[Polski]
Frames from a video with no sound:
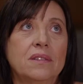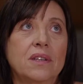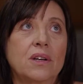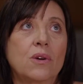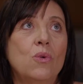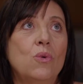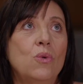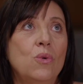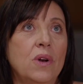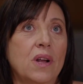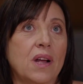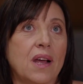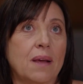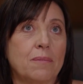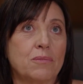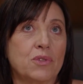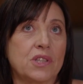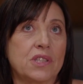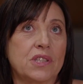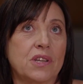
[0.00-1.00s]
taką ulgę
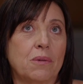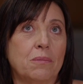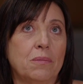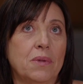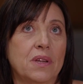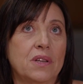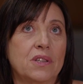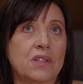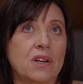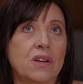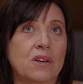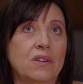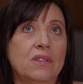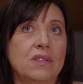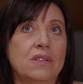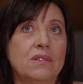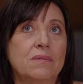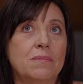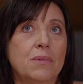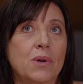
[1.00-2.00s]
przy sobie, że oni
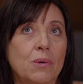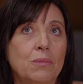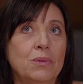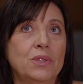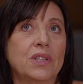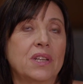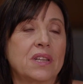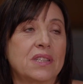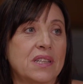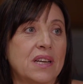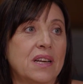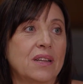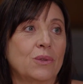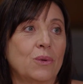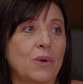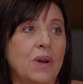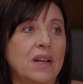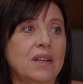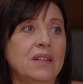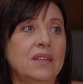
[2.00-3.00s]
mogą być tacy
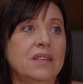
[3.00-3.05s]
naturalni,